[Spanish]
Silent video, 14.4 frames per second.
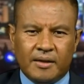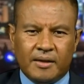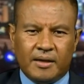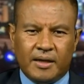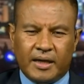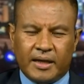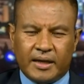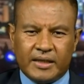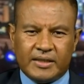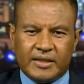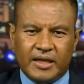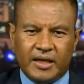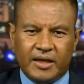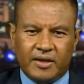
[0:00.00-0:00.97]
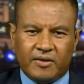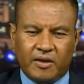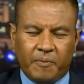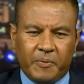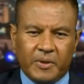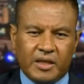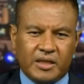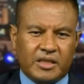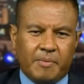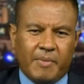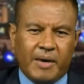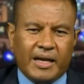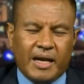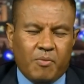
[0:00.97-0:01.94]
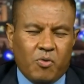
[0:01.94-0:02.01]
Eh, recién este fin de
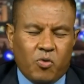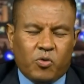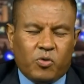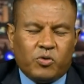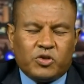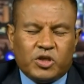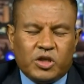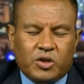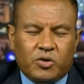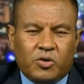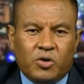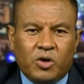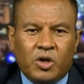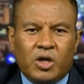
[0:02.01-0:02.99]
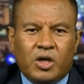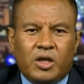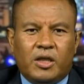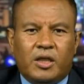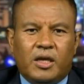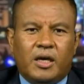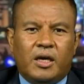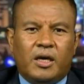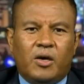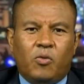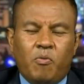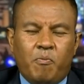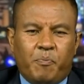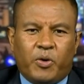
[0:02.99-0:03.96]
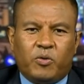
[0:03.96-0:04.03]
semana hemos conocido de
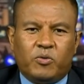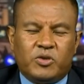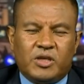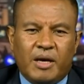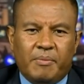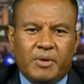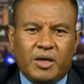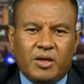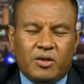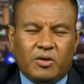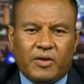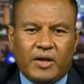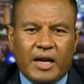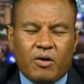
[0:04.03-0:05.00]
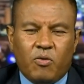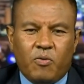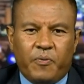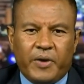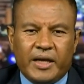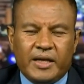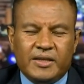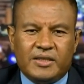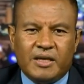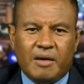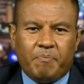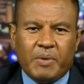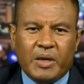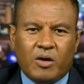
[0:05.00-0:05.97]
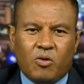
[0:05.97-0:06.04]
un pronunciamiento de la conferencia
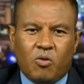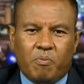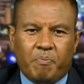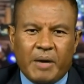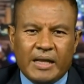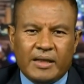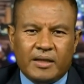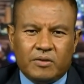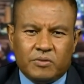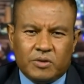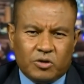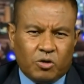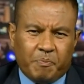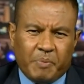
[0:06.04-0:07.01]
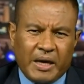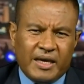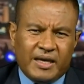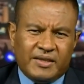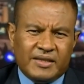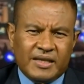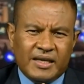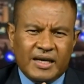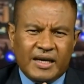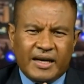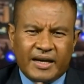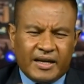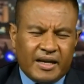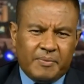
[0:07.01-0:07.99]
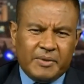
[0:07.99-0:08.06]
episcopal de nuestro país
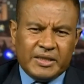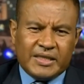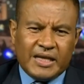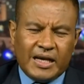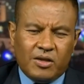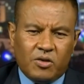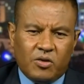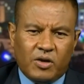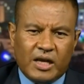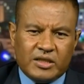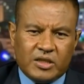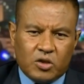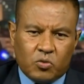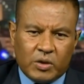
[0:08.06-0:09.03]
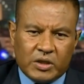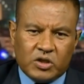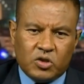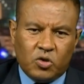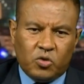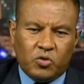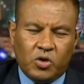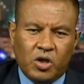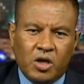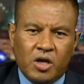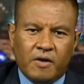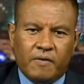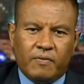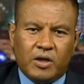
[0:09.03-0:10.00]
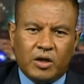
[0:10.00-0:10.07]
revisando la situación
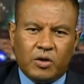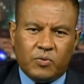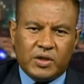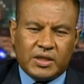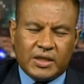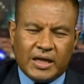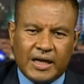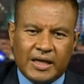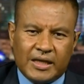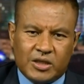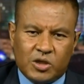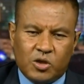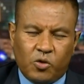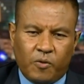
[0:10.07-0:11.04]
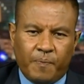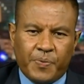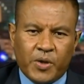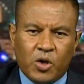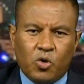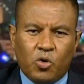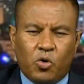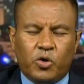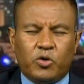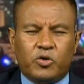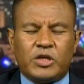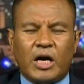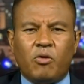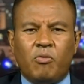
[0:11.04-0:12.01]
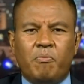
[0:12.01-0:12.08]
de nuestra nación. Hoy nos
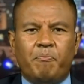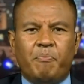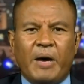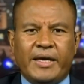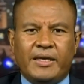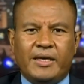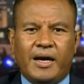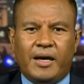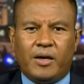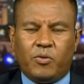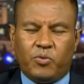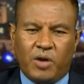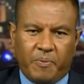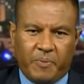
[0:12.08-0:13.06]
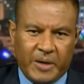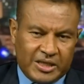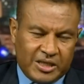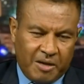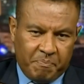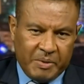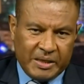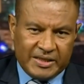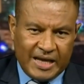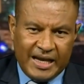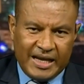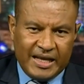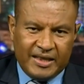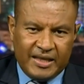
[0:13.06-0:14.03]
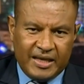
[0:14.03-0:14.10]
acompaña en una fecha
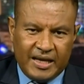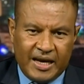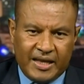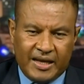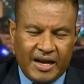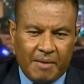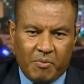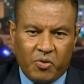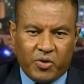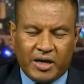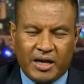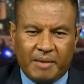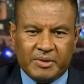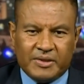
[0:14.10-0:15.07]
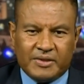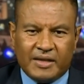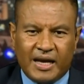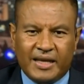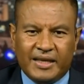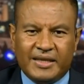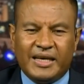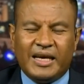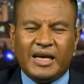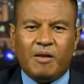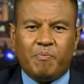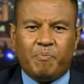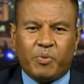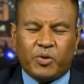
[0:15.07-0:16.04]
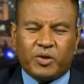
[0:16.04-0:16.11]
especial, el Día del Amor y la Amistad,
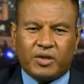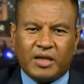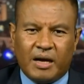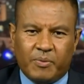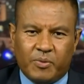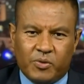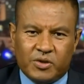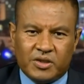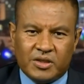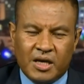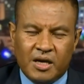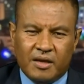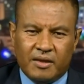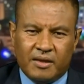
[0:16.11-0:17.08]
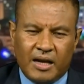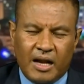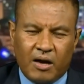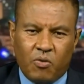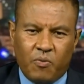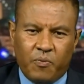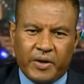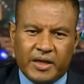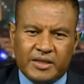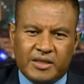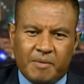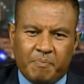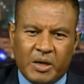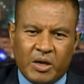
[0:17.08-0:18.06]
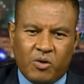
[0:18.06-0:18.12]
el portavoz de la Conferencia
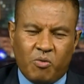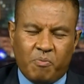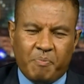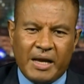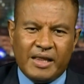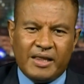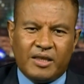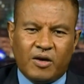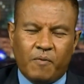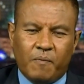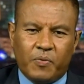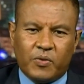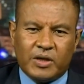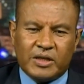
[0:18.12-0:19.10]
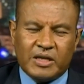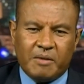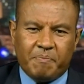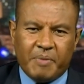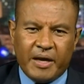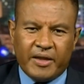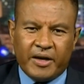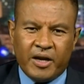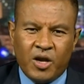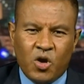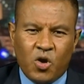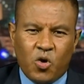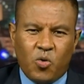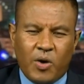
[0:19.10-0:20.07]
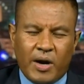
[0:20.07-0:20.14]
Episcopal de Honduras, el Padre
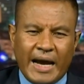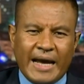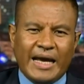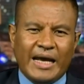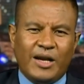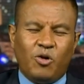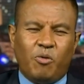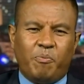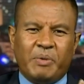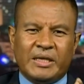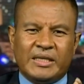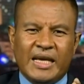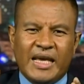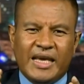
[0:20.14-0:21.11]
Juan Ángel López.